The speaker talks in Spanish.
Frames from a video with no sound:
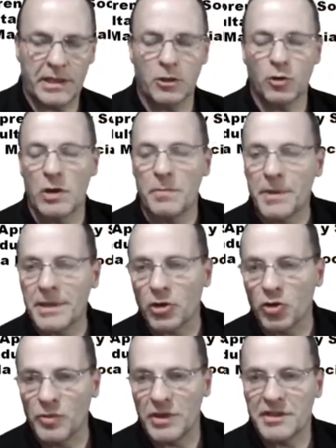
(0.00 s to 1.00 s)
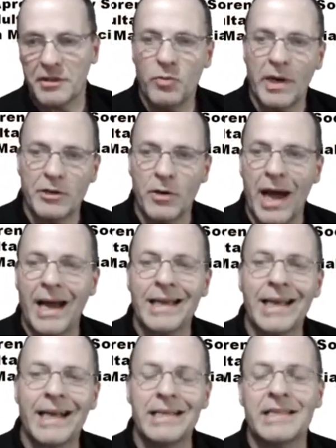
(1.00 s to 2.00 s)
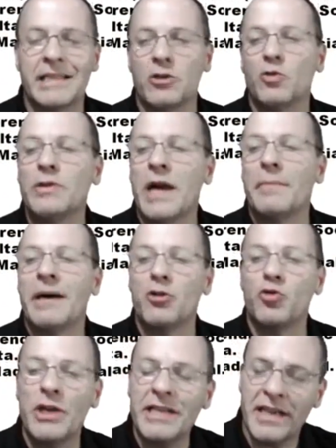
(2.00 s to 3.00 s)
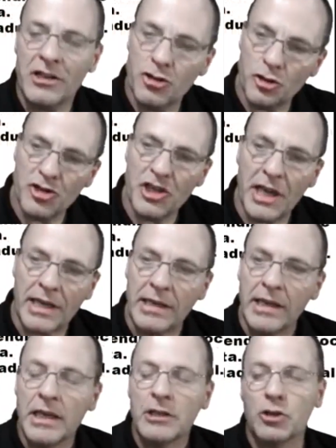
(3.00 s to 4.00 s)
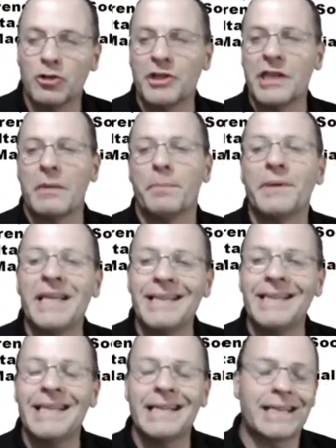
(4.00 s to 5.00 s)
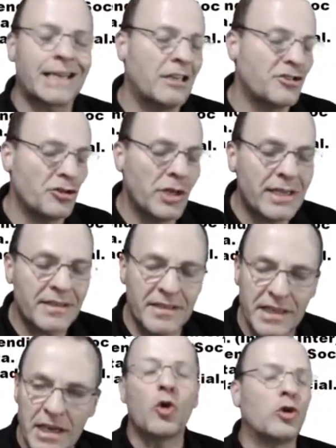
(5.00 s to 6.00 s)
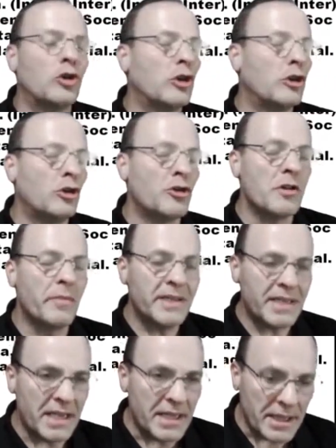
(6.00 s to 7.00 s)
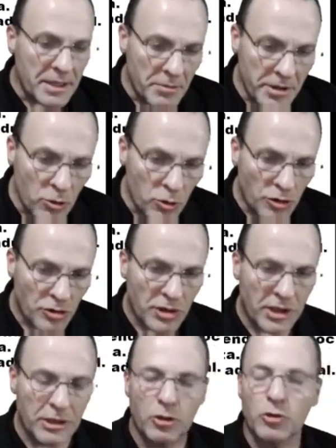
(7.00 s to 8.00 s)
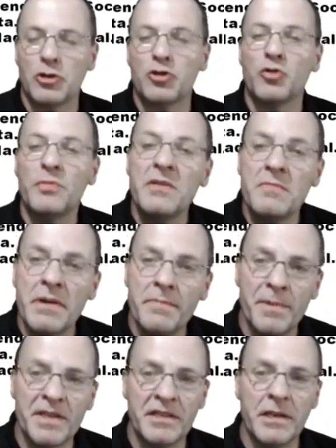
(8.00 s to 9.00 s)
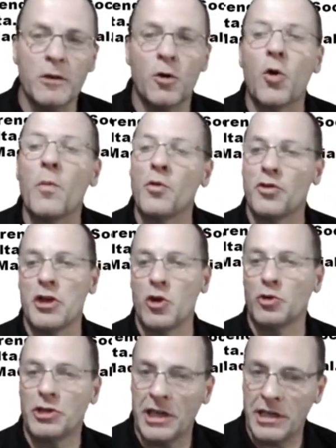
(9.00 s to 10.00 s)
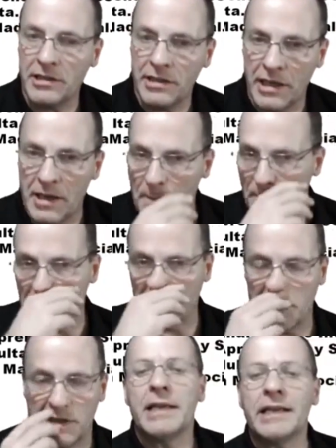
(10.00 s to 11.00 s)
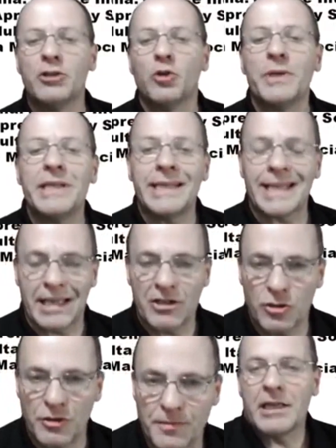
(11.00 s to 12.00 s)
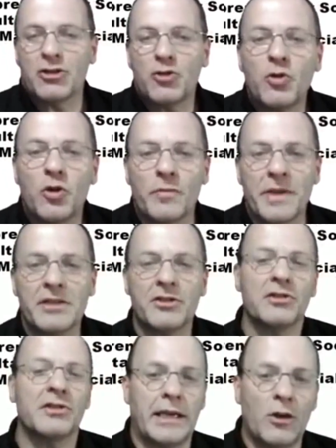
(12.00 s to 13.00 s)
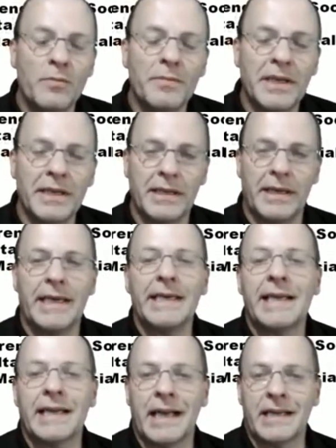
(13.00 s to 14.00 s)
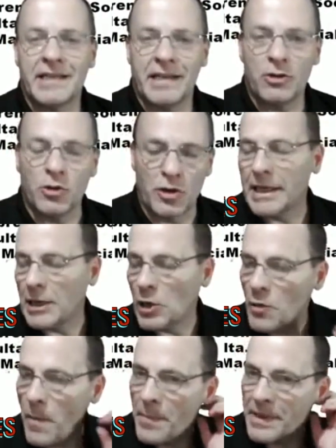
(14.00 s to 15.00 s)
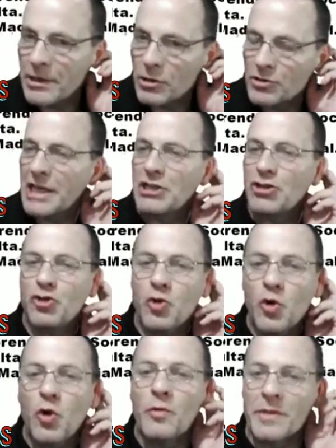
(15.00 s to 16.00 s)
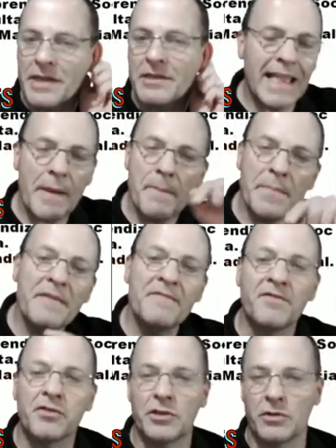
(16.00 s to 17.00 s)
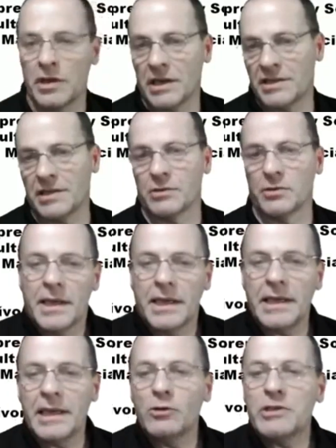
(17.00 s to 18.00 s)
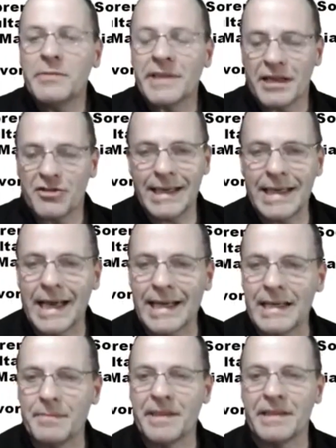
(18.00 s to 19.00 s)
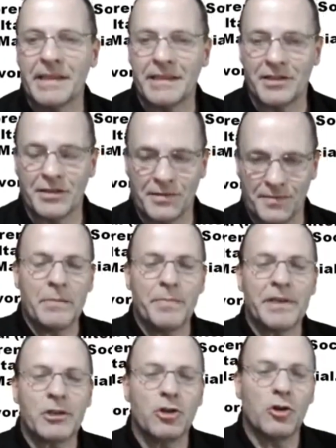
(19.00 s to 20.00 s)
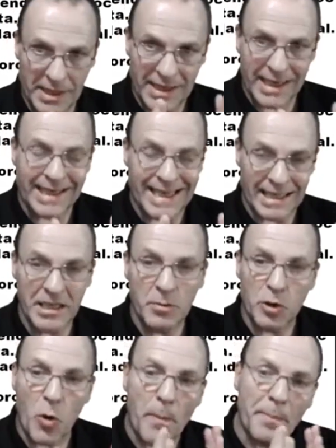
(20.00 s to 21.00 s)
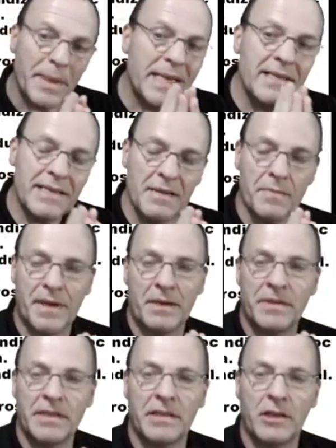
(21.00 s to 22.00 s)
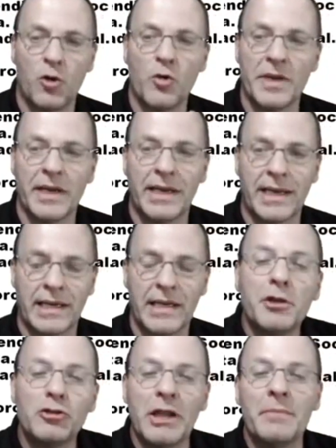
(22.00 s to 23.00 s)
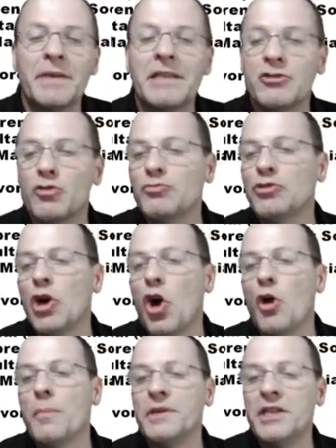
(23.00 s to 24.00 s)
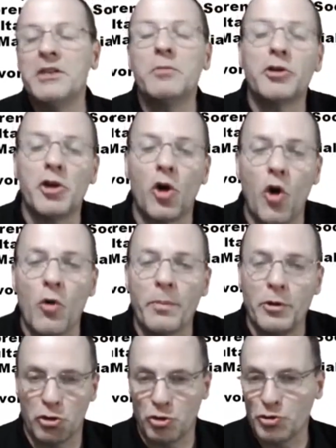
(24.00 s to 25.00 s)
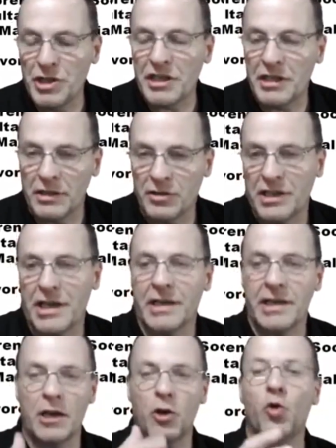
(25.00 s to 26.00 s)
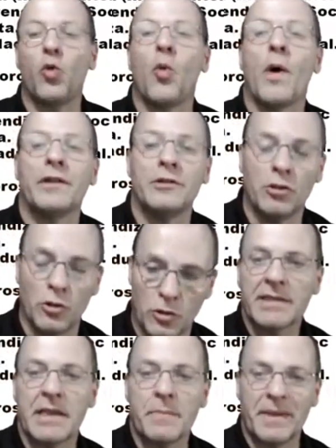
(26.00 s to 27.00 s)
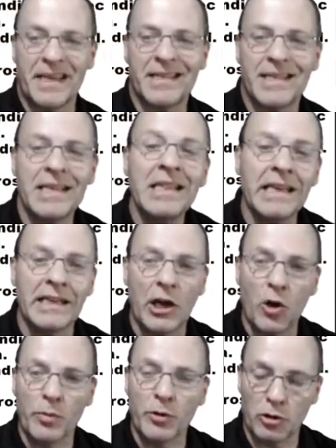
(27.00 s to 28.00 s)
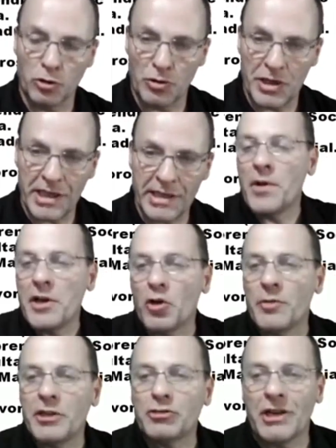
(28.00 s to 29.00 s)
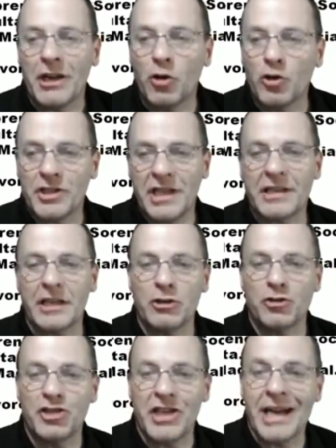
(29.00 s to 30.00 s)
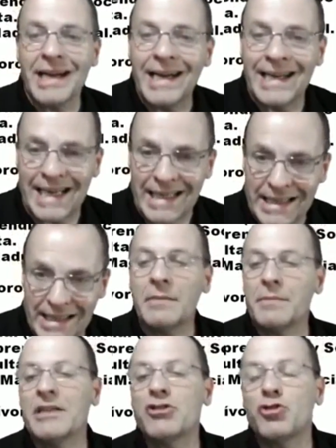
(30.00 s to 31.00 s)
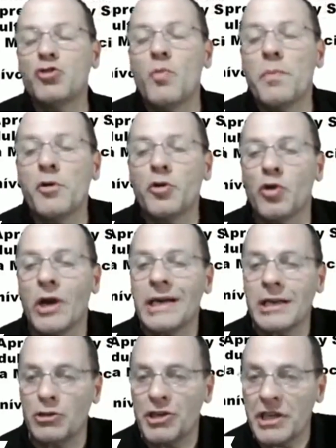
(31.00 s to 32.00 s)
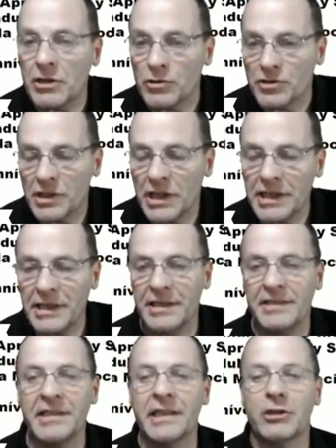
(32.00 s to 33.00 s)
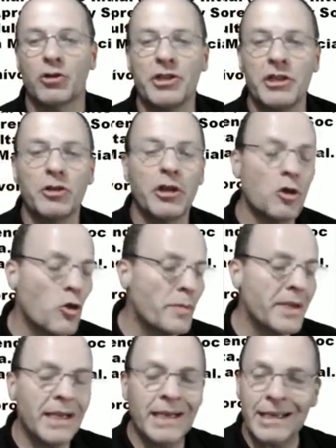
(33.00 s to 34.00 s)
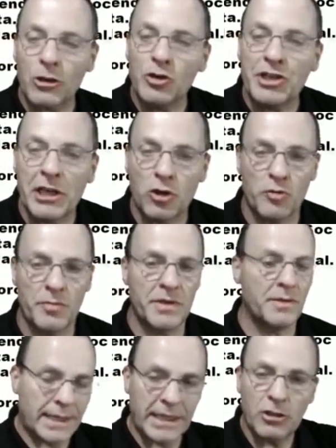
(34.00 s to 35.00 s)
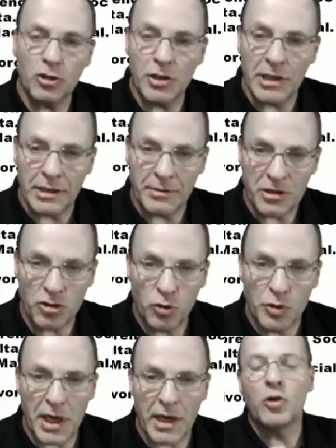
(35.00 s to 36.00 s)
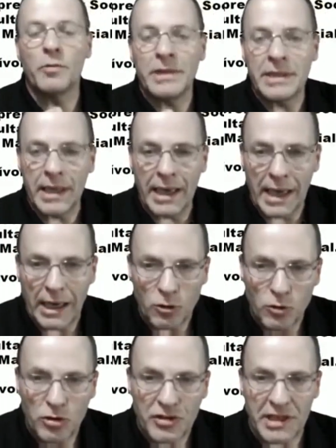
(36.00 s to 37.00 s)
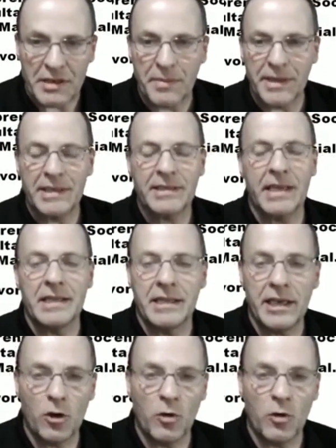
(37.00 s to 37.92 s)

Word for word: tanto el perro como el ser humano alcanzan una madurez social, donde aprenden a relacionarse con los demás individuos, tanto de su misma especie como de otras especies. La novena razón, en sus comienzos el hombre era cazador y los perros en sus comienzos también fueron cazadores. Y la última razón, la alimentación. El perro es carnívoro, principalmente come carne, pero también es un omnívoro oportunista, o sea que cuando se presenta la oportunidad puede comer otras cosas que no sean carne. También son un poco carroñeros. ¿Qué quiere decir carroñeros? Que comen carroña, comen restos de la basura, comen algunos animales en